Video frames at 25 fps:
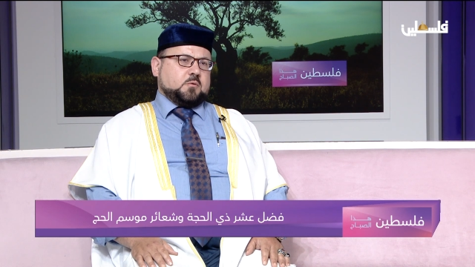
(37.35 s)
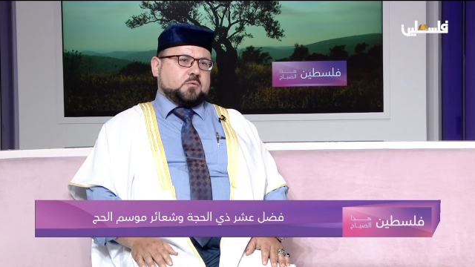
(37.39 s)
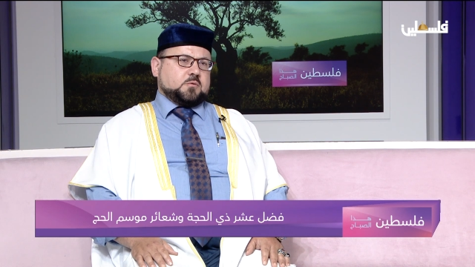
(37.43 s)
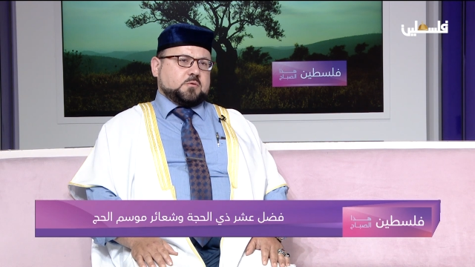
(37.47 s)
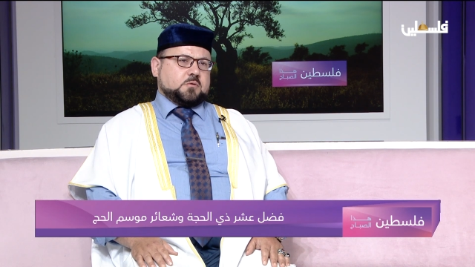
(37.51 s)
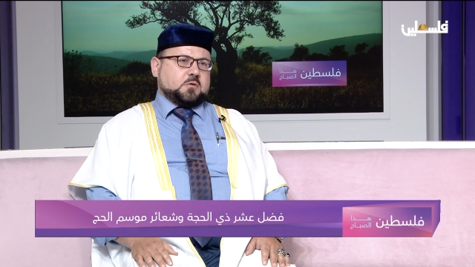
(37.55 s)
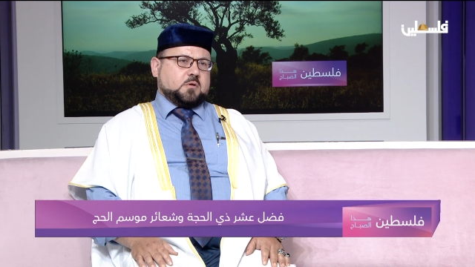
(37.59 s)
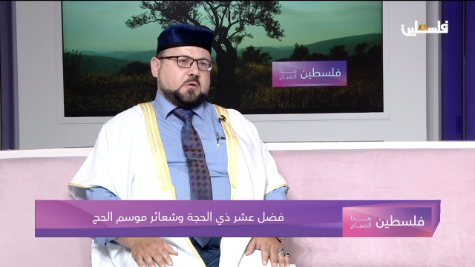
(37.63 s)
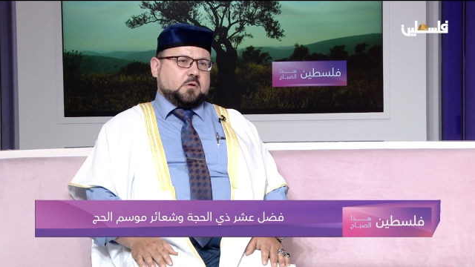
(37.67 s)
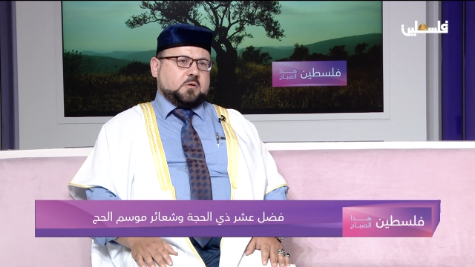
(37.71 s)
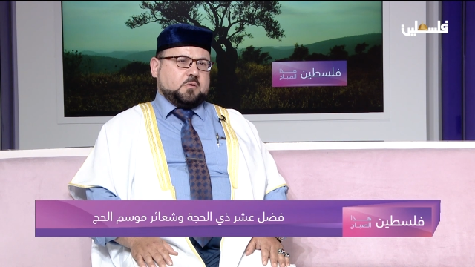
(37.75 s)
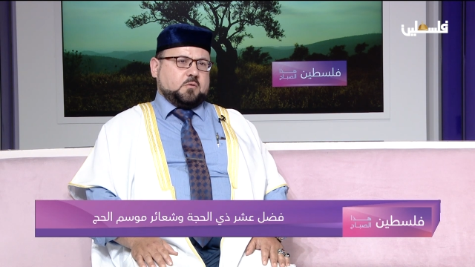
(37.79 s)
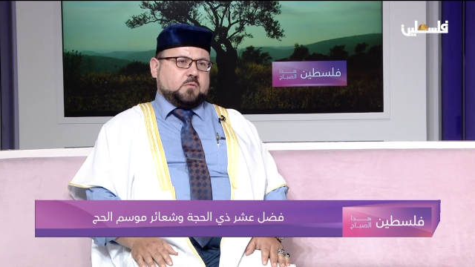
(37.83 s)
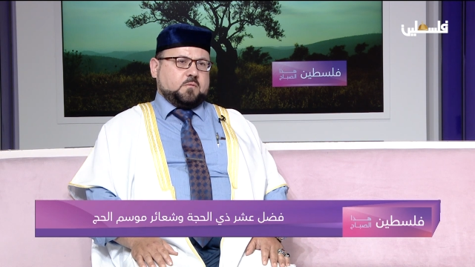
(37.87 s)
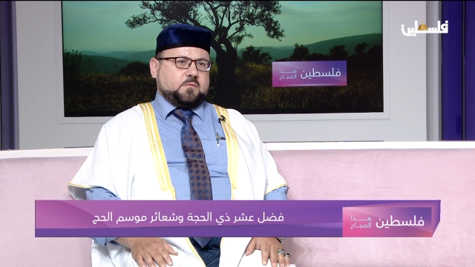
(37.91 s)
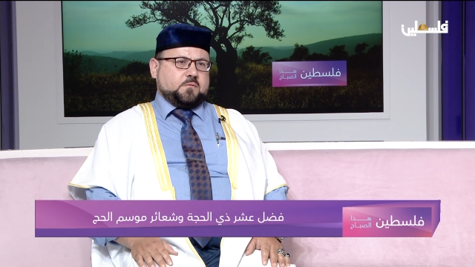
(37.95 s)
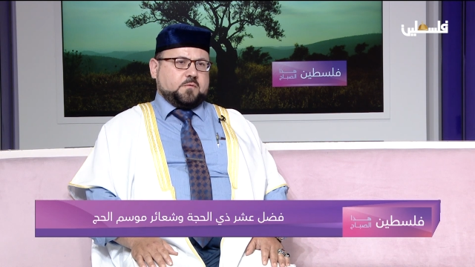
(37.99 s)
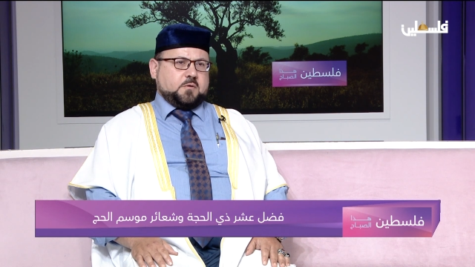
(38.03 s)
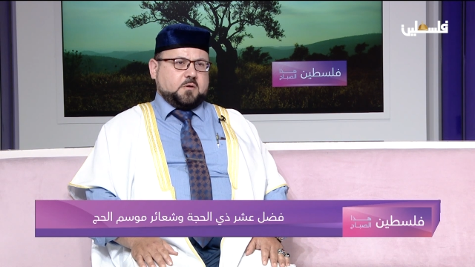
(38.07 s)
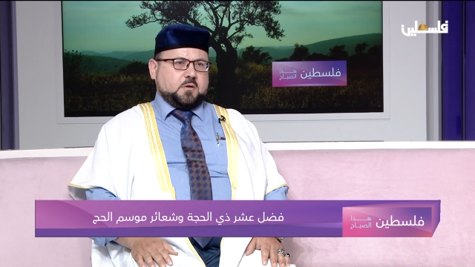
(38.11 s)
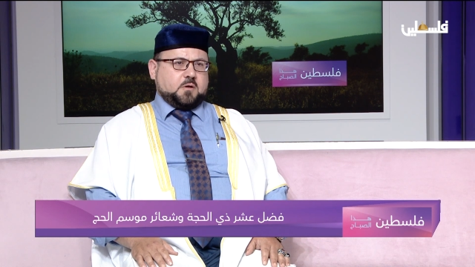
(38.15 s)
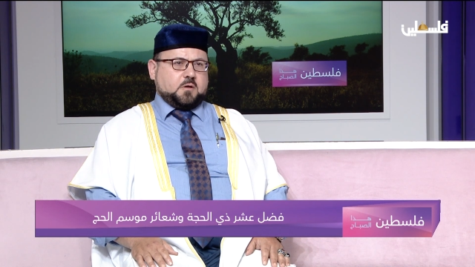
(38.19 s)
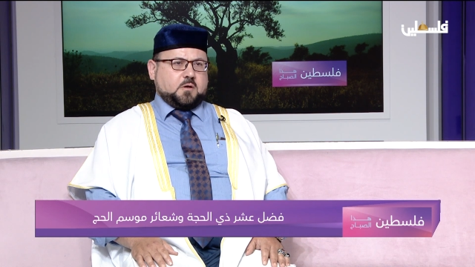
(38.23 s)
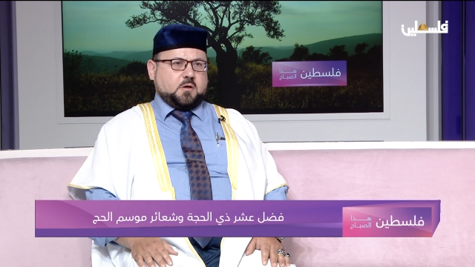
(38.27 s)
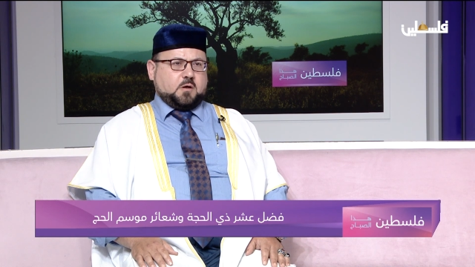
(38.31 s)
الصالح
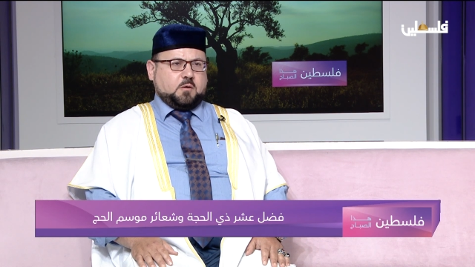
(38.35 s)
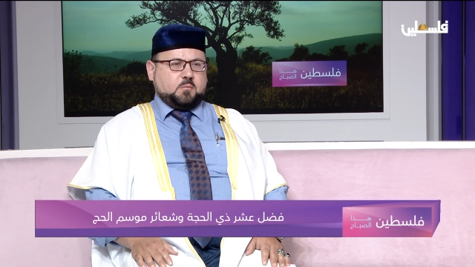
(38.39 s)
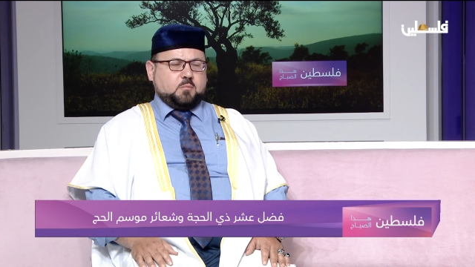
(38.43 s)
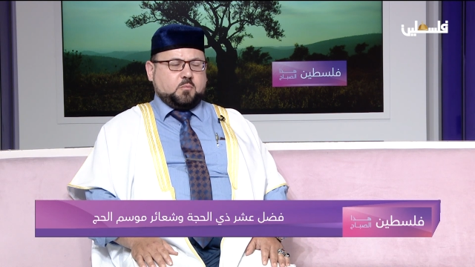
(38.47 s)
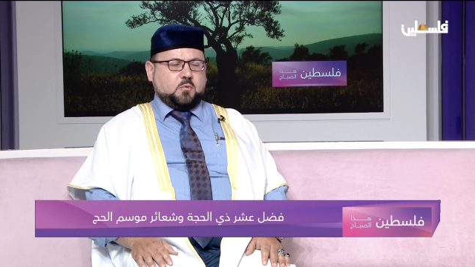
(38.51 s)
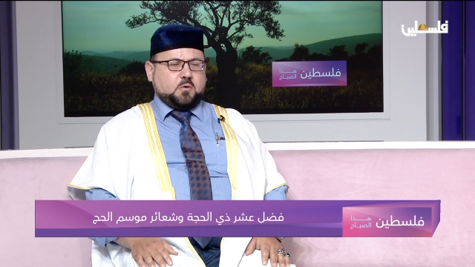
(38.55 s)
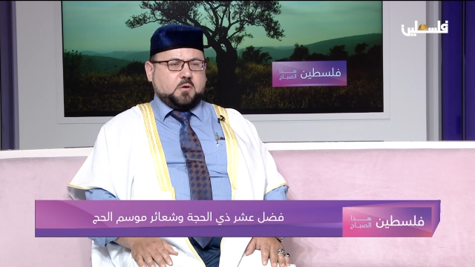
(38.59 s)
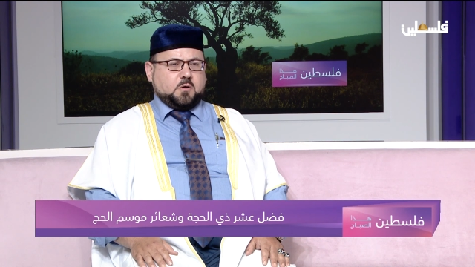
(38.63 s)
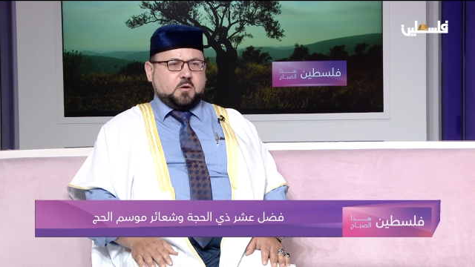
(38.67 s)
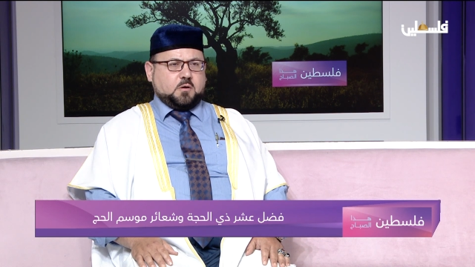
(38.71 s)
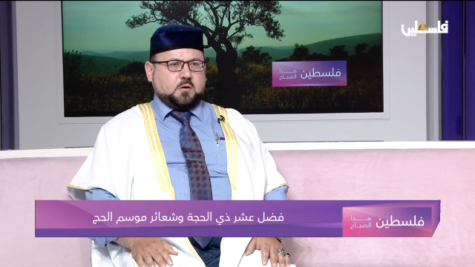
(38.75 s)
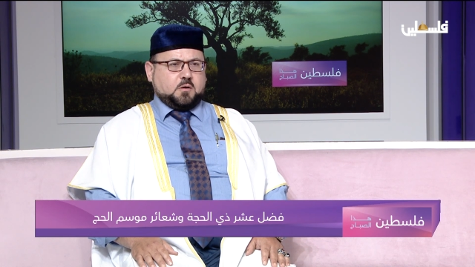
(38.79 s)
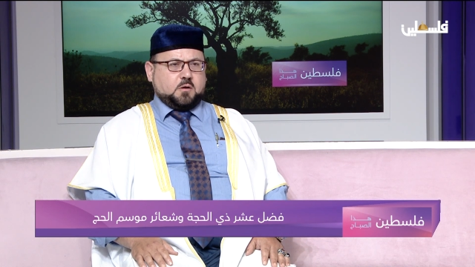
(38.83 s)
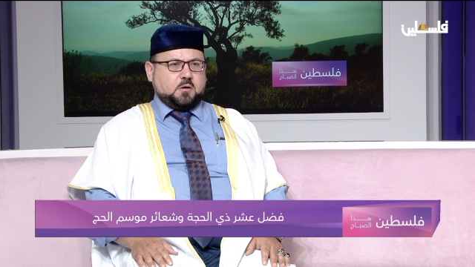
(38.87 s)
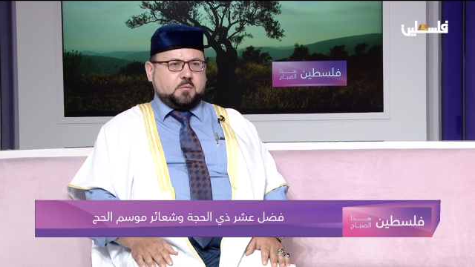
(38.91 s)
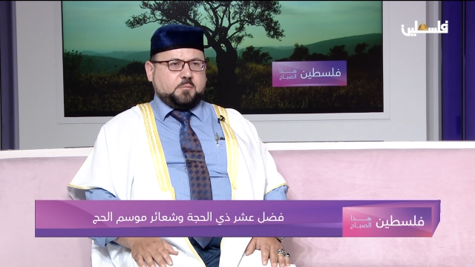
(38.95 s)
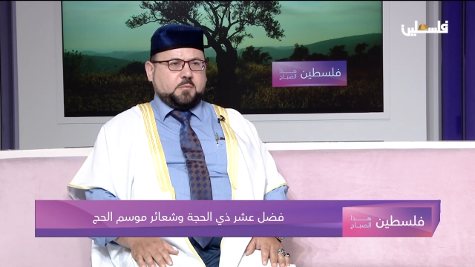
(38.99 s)
فيها أحب إلى الله